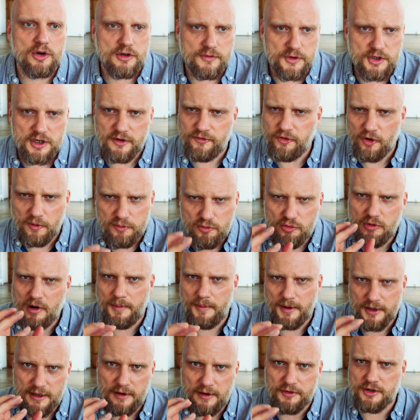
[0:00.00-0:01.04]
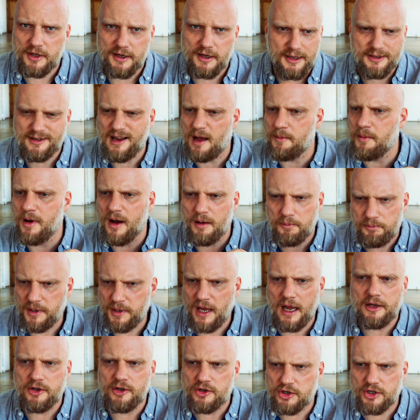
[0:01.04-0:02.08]
Oczywiście formuła będzie zawsze taka sama,
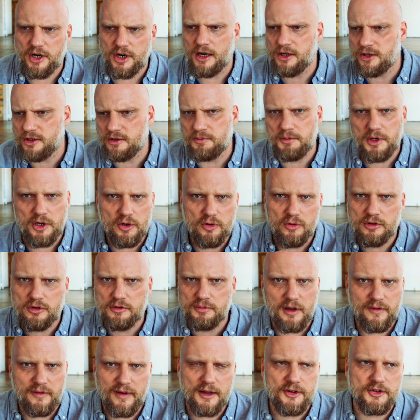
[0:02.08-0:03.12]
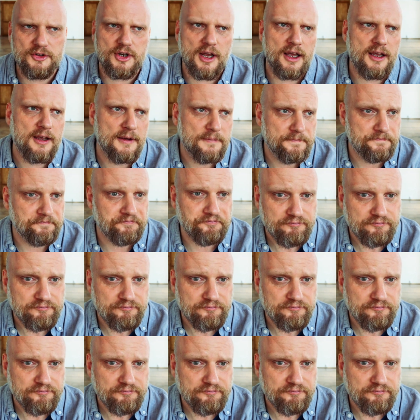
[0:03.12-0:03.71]
5-6 minut mniej więcej